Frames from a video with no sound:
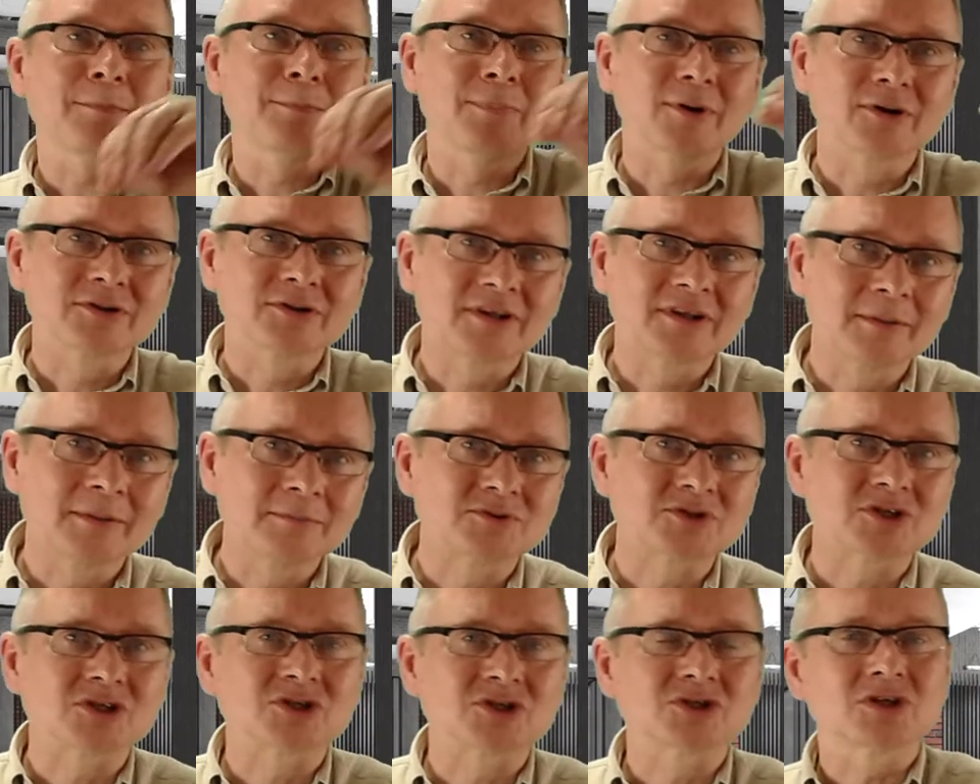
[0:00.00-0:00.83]
a
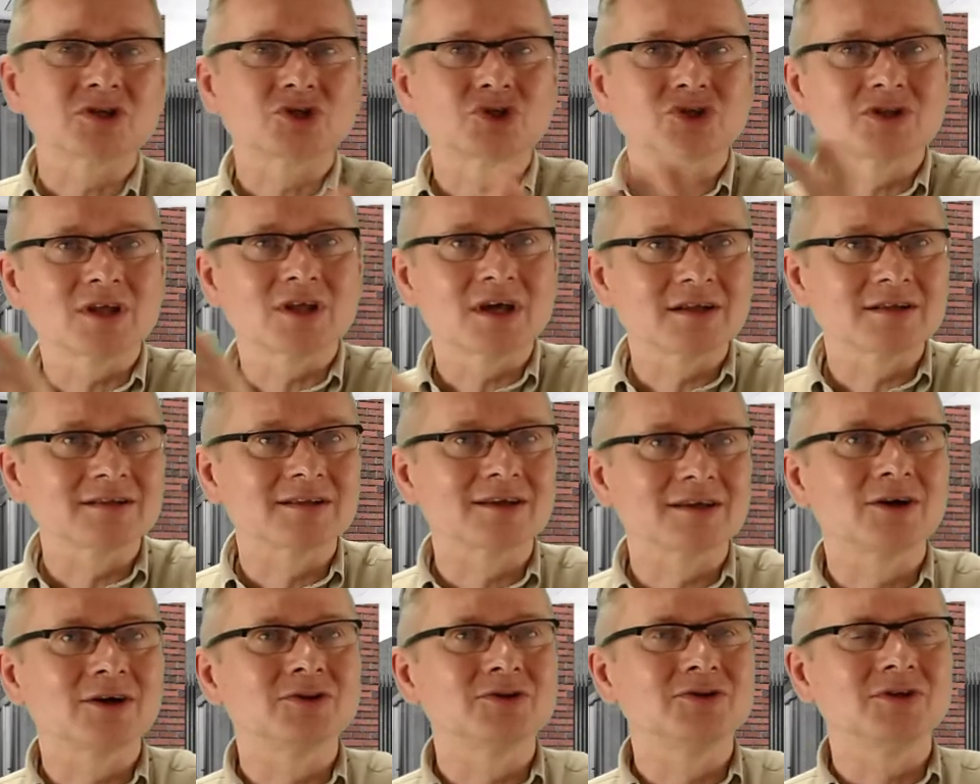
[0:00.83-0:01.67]
potem przez
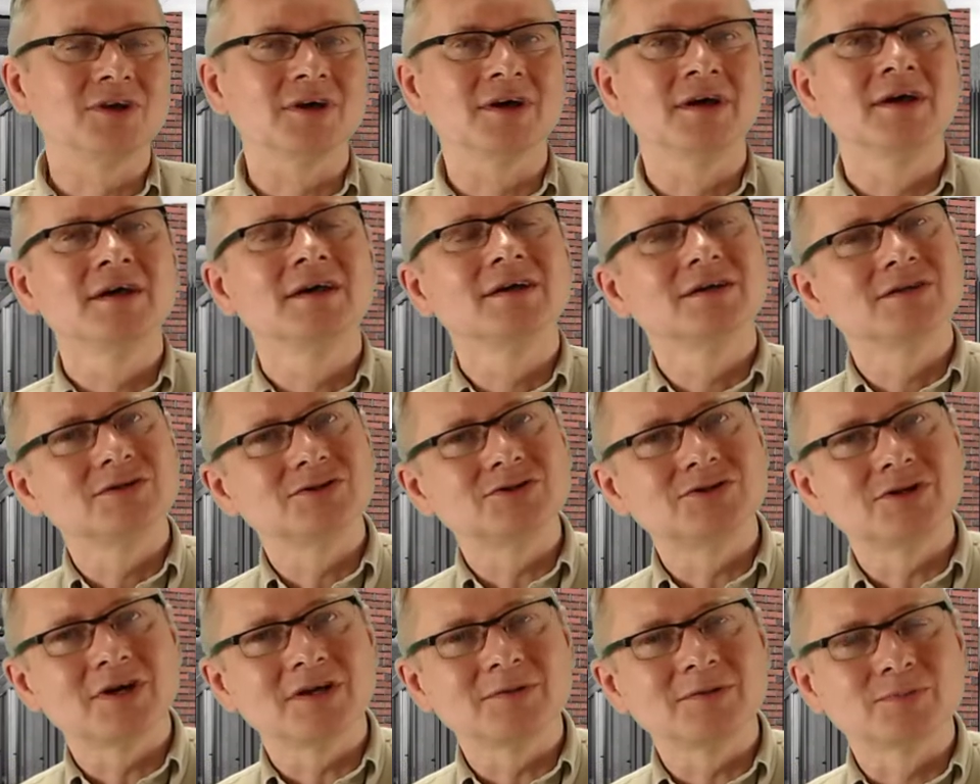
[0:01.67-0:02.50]
4 tygodnie,
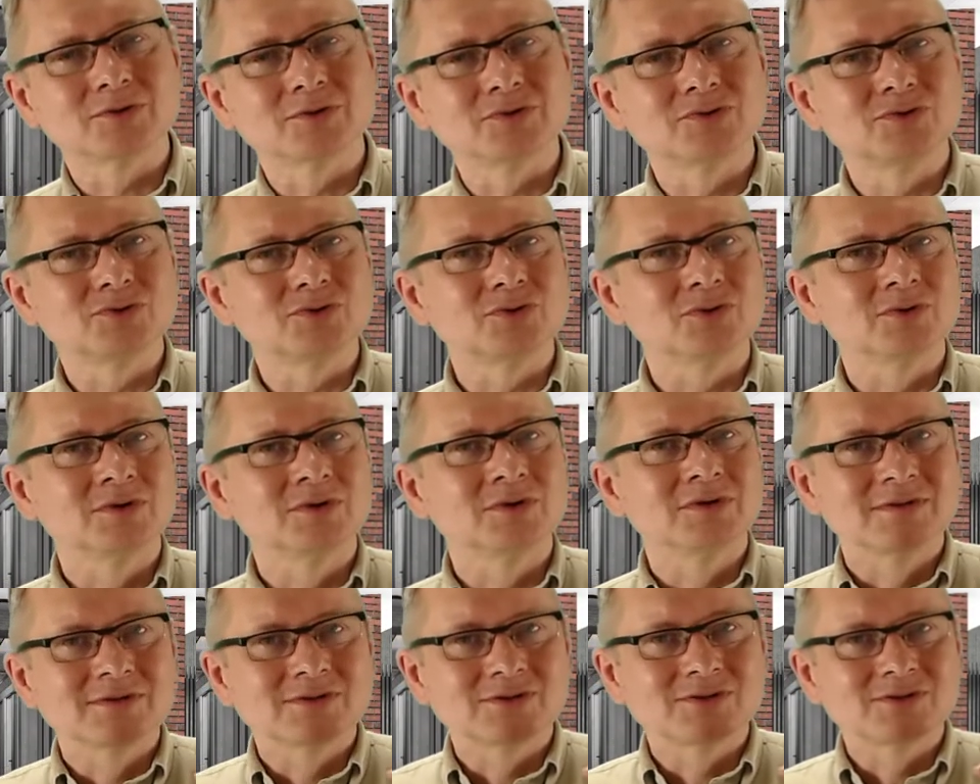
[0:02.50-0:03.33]
dzień po
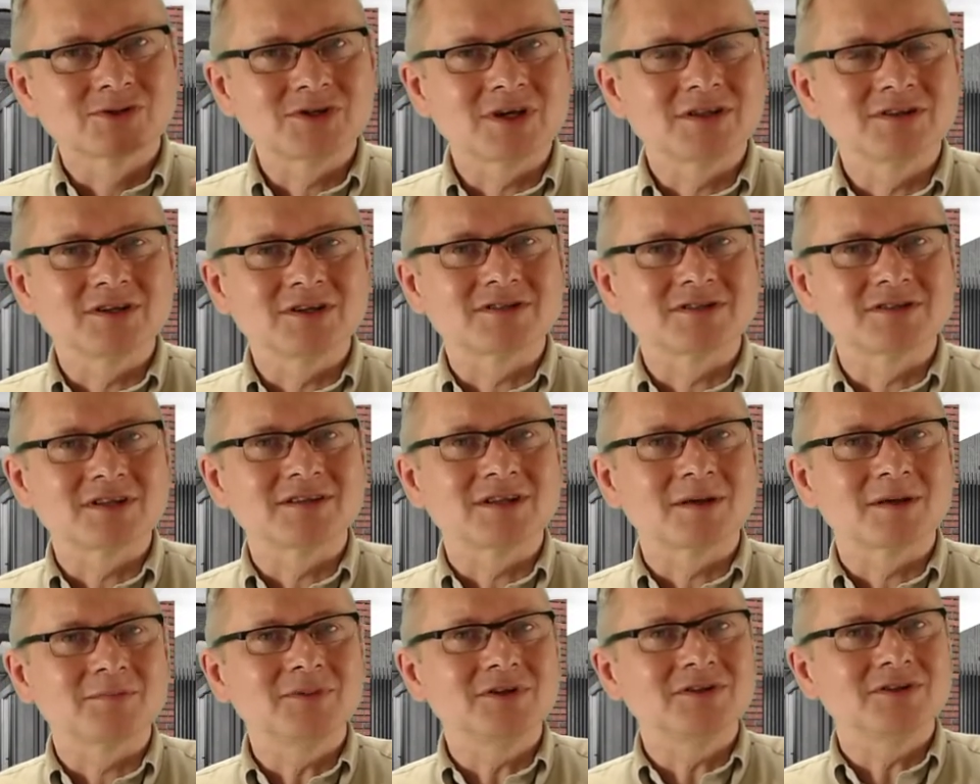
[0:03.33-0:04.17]
dniu, codzienny
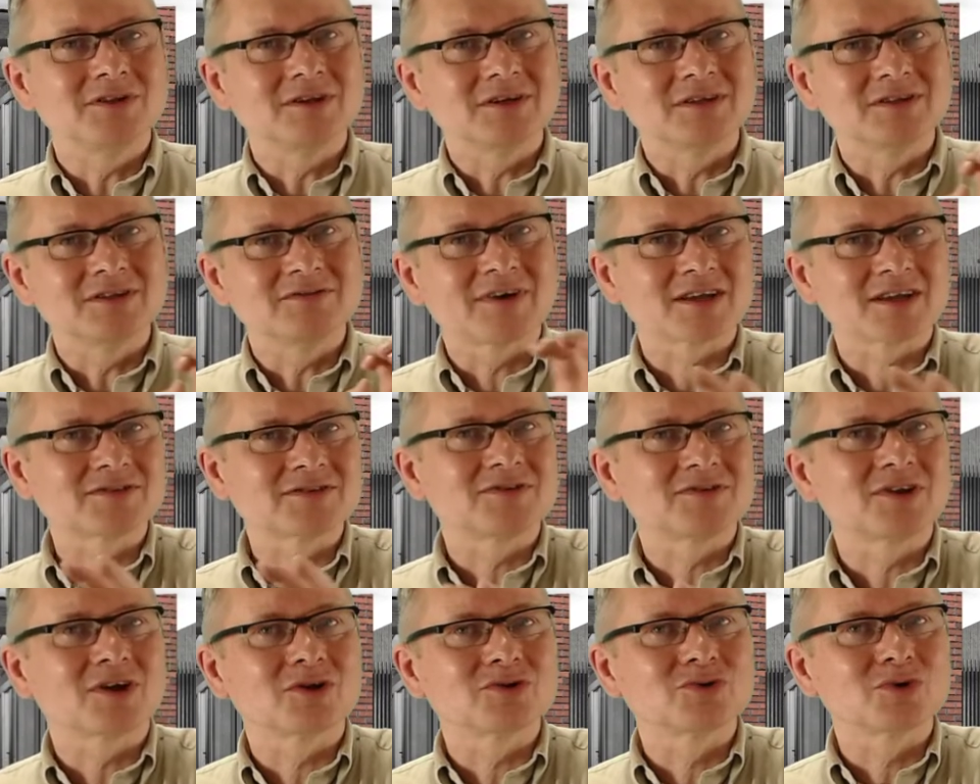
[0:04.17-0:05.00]
stand-up meeting,
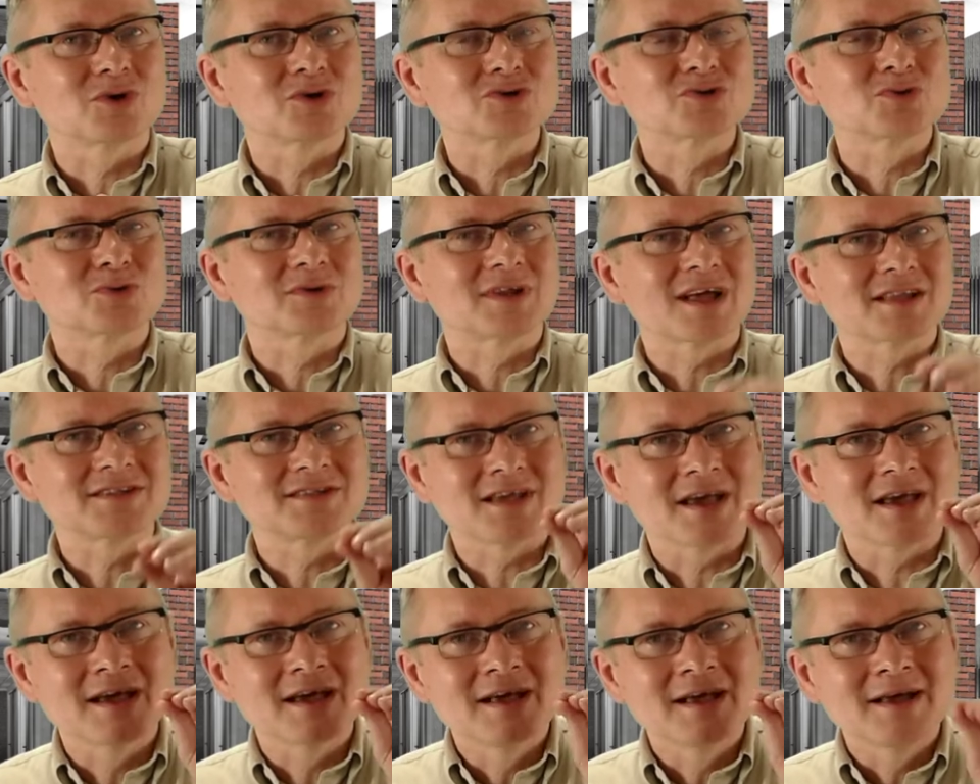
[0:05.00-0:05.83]
dwa razy w tygodniu
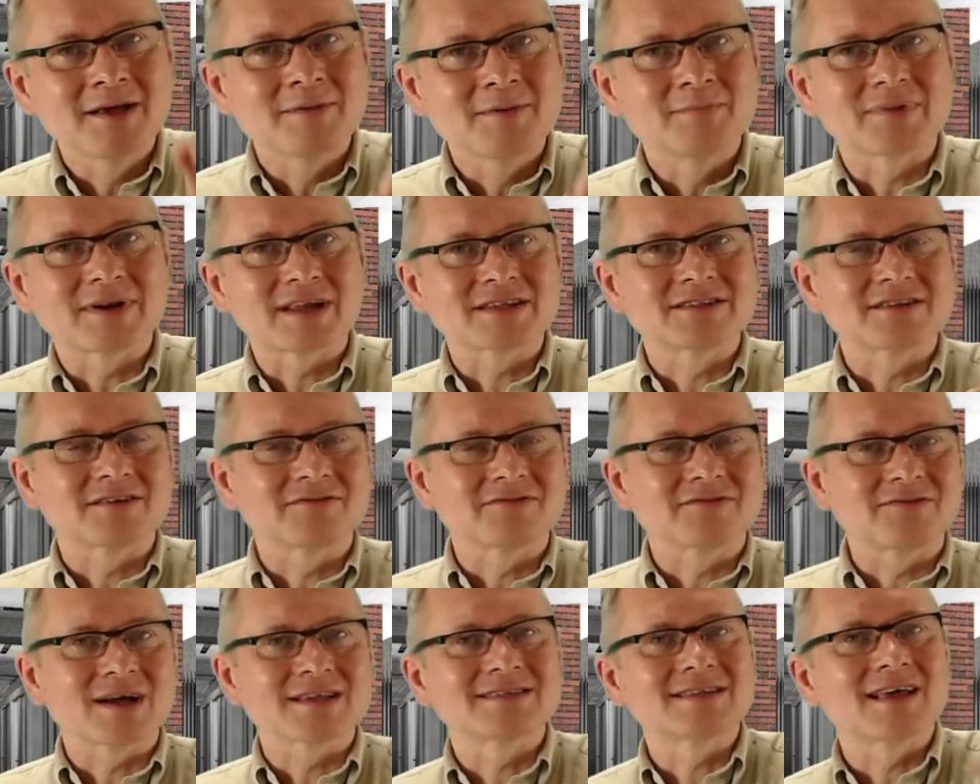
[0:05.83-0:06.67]
konsultacje,
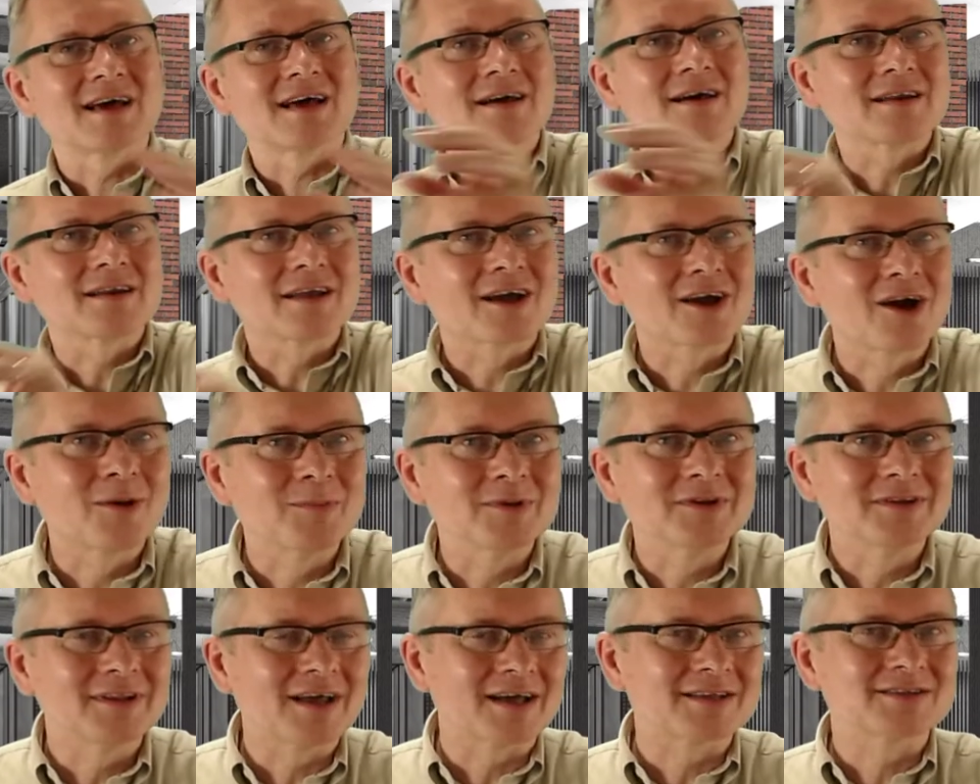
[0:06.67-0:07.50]
praca własna,
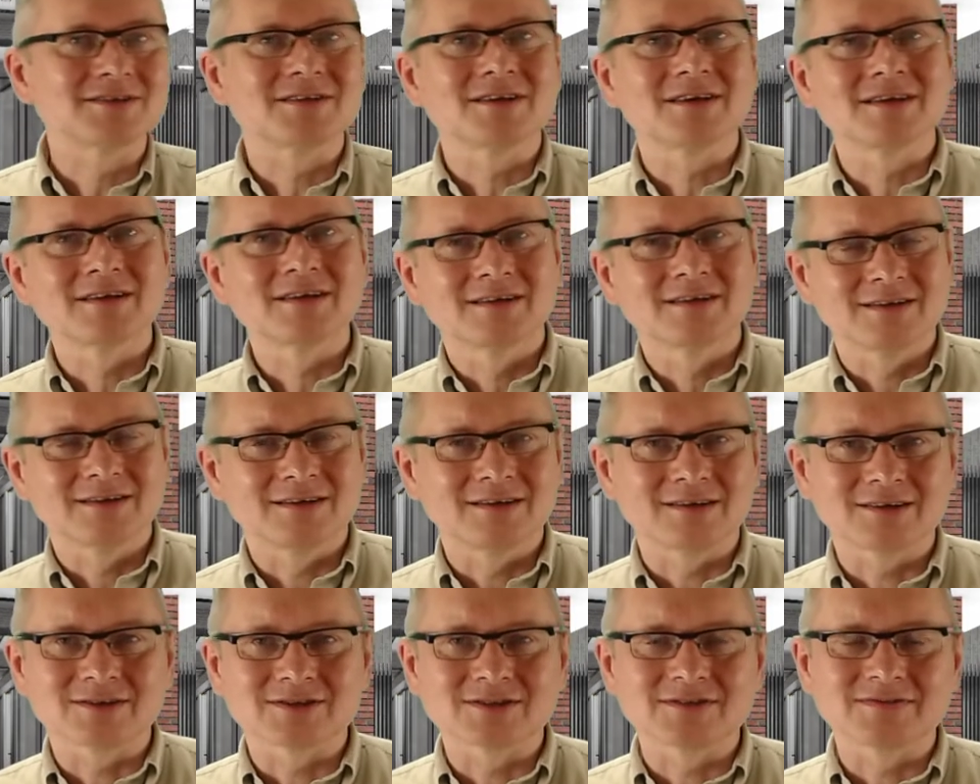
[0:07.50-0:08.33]
rekomendacje
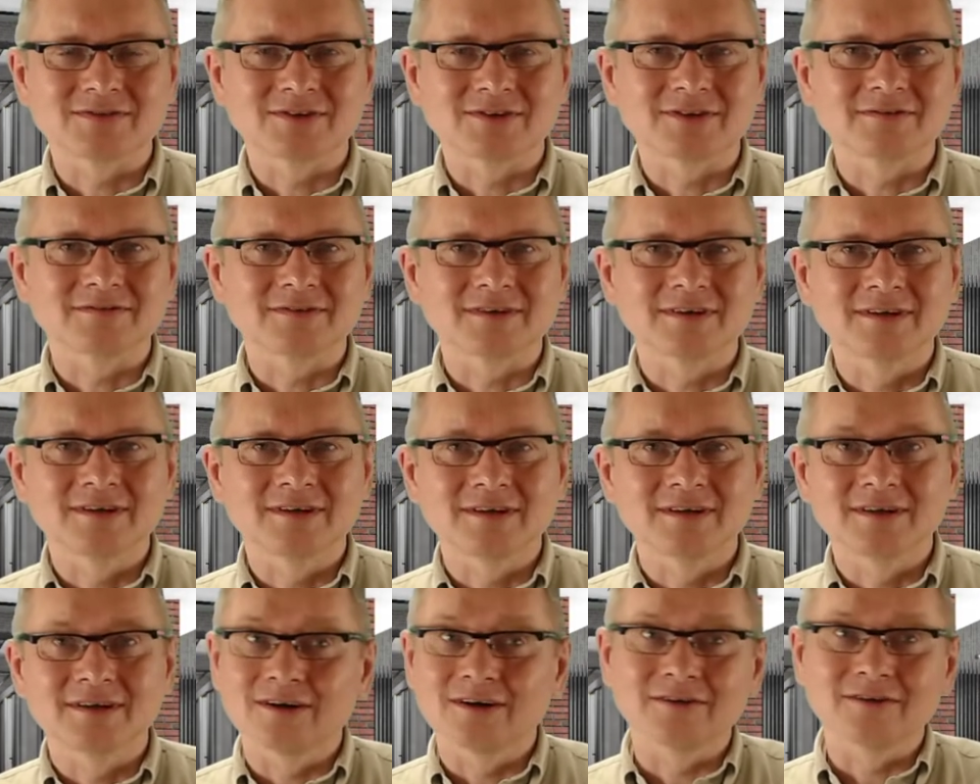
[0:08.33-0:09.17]

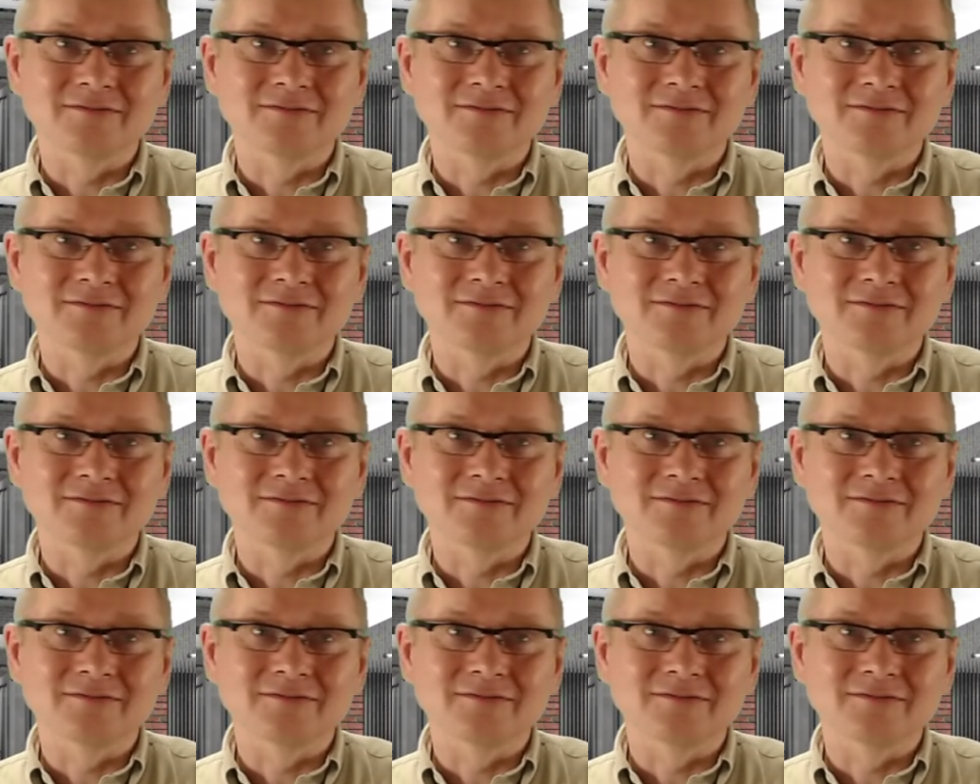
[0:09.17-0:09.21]
rozwojowe.